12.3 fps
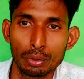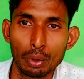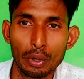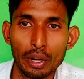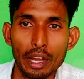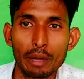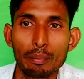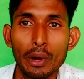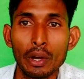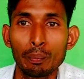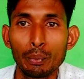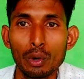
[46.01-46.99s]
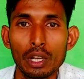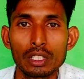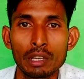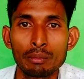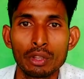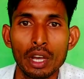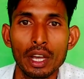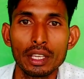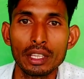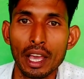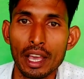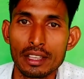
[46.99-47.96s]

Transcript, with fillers: जो लगभग पूरा समुदाय